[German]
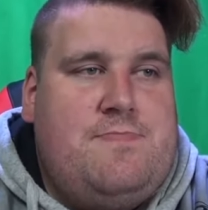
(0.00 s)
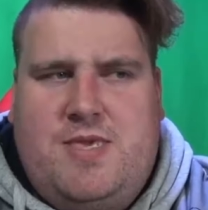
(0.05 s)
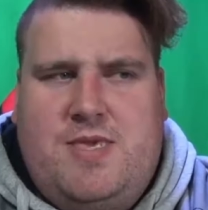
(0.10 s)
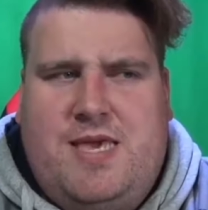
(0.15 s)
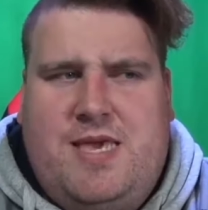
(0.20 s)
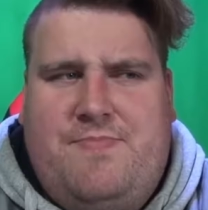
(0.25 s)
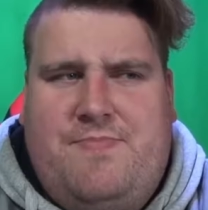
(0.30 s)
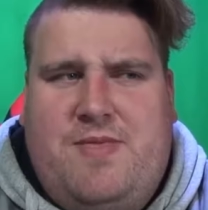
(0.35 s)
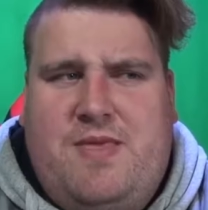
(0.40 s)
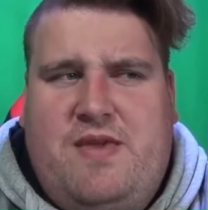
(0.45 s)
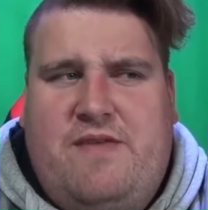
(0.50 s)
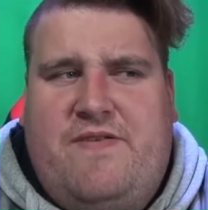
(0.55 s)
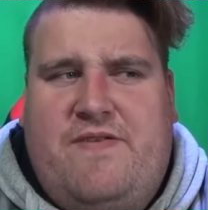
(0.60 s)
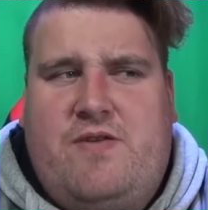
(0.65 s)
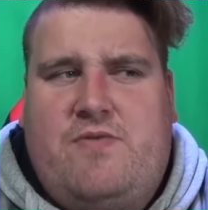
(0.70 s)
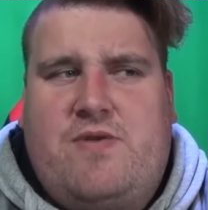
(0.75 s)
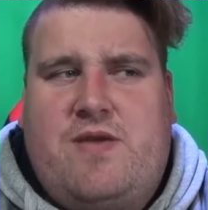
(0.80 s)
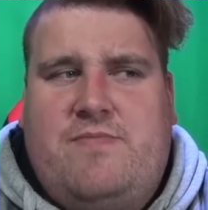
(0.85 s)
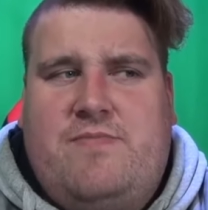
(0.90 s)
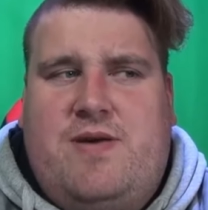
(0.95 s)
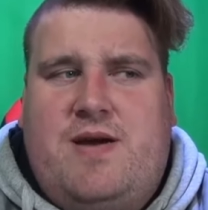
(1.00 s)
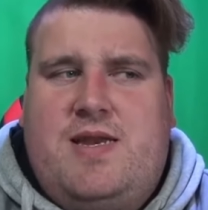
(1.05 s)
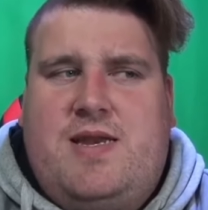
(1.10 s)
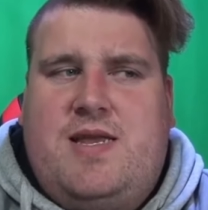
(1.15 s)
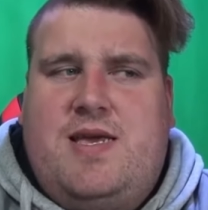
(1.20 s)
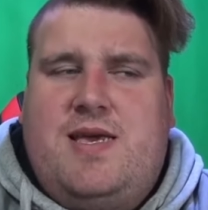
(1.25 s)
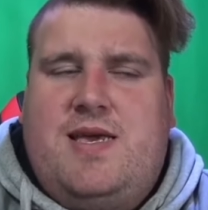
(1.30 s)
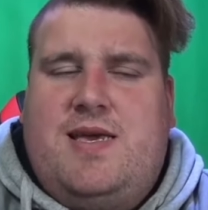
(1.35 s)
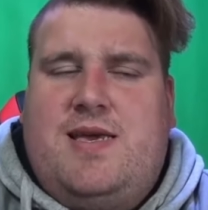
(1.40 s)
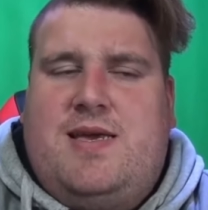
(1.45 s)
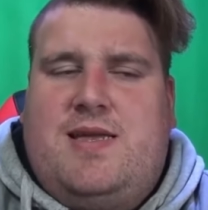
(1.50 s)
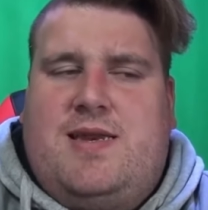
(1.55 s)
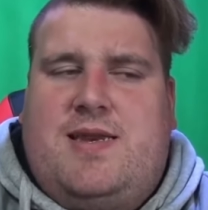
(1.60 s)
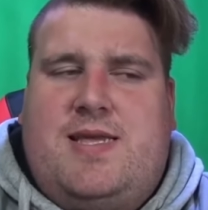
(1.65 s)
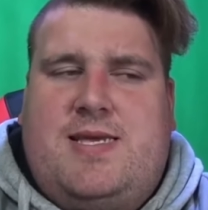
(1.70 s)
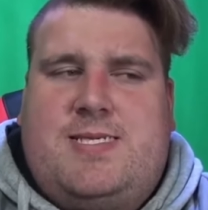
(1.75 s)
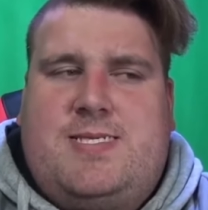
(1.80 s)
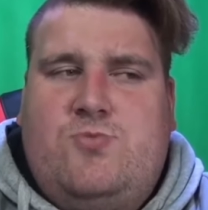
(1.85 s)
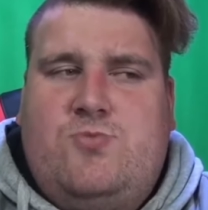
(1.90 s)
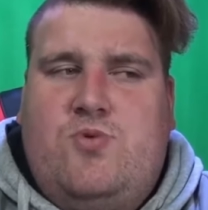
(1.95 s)
Ich habe die Erfahrung gemacht,
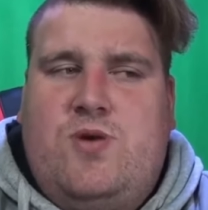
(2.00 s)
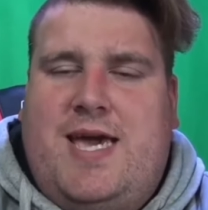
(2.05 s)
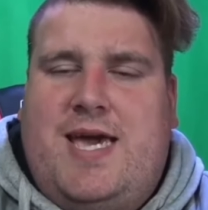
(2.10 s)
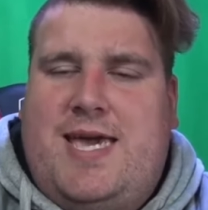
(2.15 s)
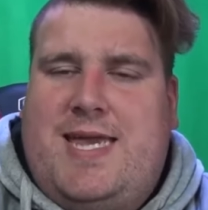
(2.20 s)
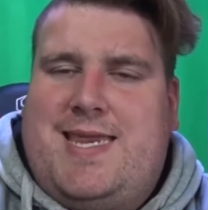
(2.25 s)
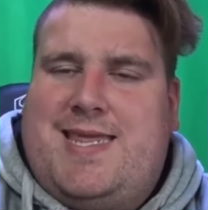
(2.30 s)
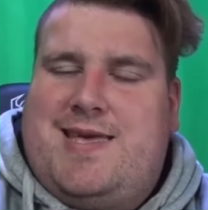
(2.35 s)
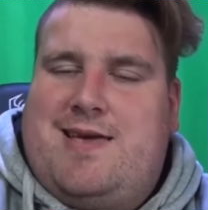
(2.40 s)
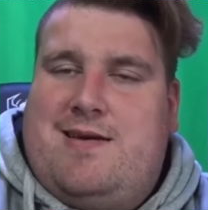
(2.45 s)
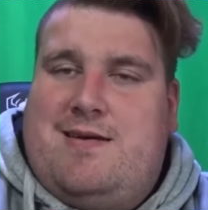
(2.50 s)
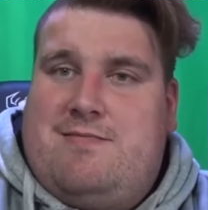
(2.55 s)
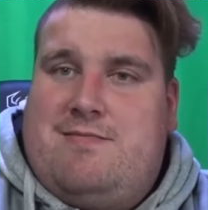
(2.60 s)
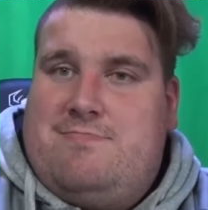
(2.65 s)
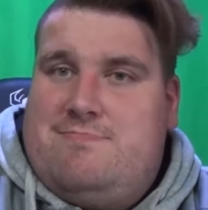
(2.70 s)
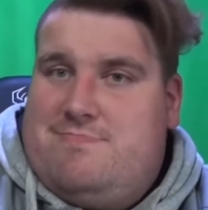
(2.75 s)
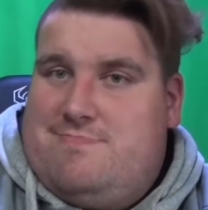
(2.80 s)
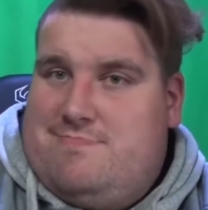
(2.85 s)
dass nur Hater